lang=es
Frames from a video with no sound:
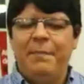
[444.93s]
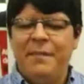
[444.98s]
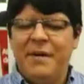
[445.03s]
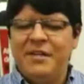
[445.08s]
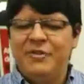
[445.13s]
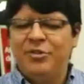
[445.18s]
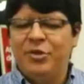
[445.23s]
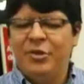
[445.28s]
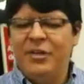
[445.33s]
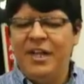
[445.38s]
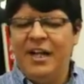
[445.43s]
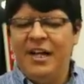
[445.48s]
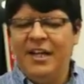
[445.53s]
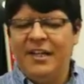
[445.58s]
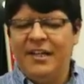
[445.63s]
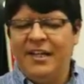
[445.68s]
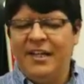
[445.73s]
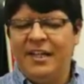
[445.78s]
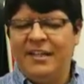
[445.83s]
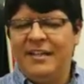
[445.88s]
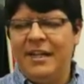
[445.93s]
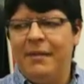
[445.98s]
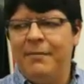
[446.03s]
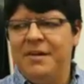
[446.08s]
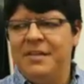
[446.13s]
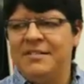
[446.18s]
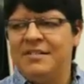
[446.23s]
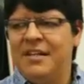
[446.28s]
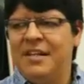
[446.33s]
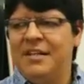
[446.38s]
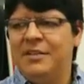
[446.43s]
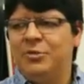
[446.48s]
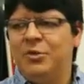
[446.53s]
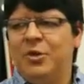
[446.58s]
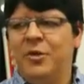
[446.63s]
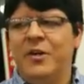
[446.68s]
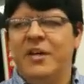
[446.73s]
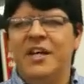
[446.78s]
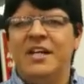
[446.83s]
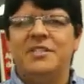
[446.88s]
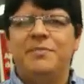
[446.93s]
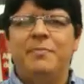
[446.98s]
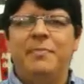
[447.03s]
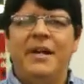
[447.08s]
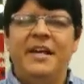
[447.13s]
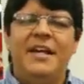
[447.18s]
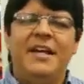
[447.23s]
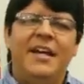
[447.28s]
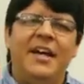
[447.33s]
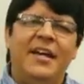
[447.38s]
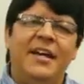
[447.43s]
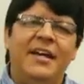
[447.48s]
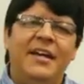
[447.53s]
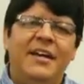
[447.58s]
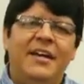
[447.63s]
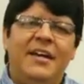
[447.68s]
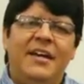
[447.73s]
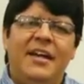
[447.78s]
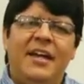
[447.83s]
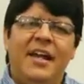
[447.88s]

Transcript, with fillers: personal que tal vez esto explique